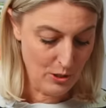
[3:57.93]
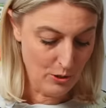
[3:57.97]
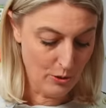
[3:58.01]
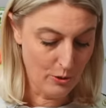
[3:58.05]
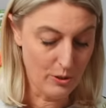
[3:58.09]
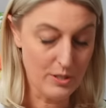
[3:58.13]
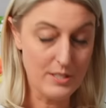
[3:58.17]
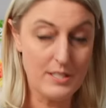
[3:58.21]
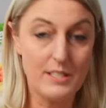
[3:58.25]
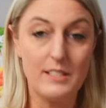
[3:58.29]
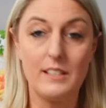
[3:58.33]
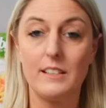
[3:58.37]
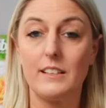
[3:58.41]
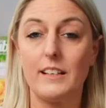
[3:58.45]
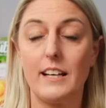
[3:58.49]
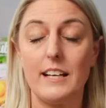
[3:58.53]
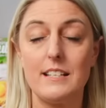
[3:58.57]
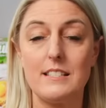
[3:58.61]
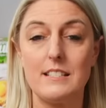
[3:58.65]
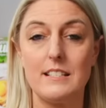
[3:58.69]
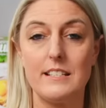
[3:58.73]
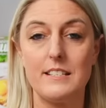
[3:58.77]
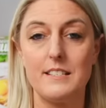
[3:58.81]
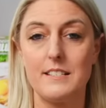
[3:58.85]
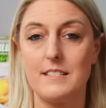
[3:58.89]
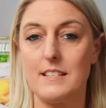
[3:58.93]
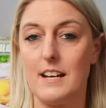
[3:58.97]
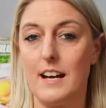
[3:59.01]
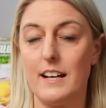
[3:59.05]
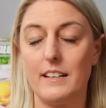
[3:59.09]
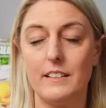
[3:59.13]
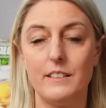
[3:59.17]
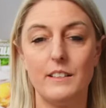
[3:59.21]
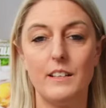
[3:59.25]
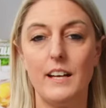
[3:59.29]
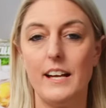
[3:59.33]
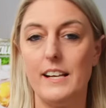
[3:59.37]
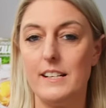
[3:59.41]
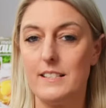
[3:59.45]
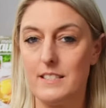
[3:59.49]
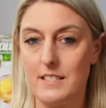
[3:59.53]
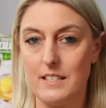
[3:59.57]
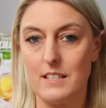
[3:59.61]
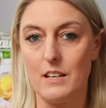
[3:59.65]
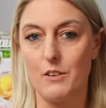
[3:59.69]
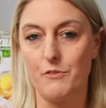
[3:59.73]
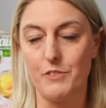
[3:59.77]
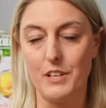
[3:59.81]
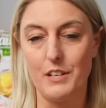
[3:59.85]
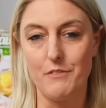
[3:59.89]
Und den restliche Sahne hält
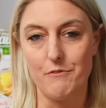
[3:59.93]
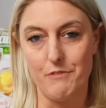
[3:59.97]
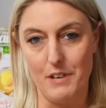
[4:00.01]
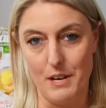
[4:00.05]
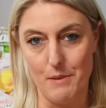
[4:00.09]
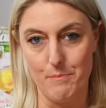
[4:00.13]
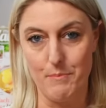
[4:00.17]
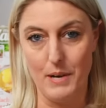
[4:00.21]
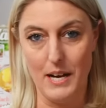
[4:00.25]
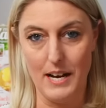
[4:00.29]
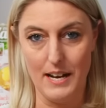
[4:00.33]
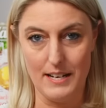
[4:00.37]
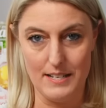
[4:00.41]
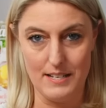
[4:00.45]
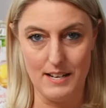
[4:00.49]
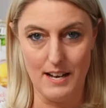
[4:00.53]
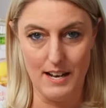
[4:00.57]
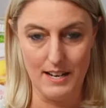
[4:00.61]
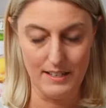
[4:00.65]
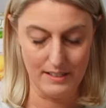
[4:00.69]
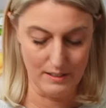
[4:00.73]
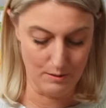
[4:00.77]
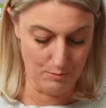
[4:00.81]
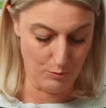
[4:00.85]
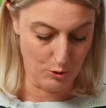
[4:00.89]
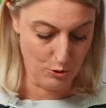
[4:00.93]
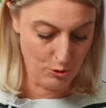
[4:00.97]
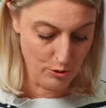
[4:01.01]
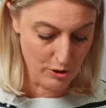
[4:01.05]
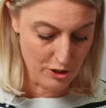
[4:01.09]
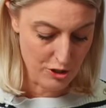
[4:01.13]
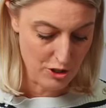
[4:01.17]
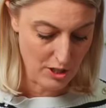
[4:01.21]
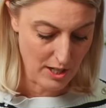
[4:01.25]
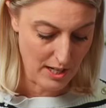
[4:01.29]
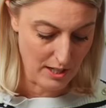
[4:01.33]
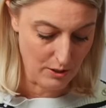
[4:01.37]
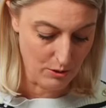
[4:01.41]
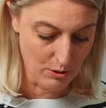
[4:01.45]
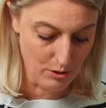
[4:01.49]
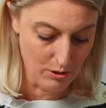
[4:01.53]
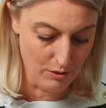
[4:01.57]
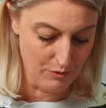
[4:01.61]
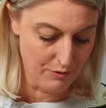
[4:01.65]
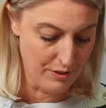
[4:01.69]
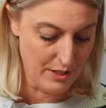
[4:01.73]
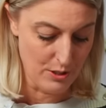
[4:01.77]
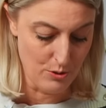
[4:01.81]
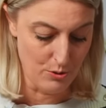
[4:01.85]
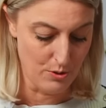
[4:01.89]
sich auf jeden Fall ein paar Tage im Kühlschrank,
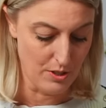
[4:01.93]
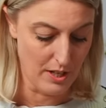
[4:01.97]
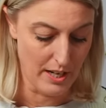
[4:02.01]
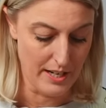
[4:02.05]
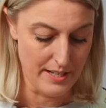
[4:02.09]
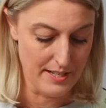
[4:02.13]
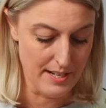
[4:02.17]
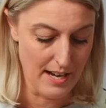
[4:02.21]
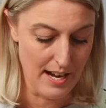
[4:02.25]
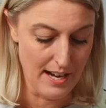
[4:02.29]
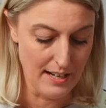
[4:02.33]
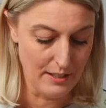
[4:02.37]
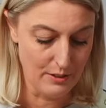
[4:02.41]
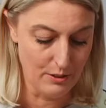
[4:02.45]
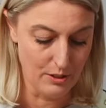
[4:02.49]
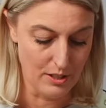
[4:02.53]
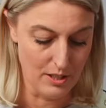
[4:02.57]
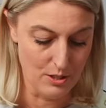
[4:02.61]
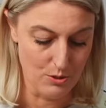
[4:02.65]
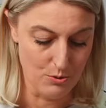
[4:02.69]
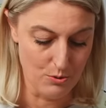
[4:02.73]
ungefähr so drei Tage oder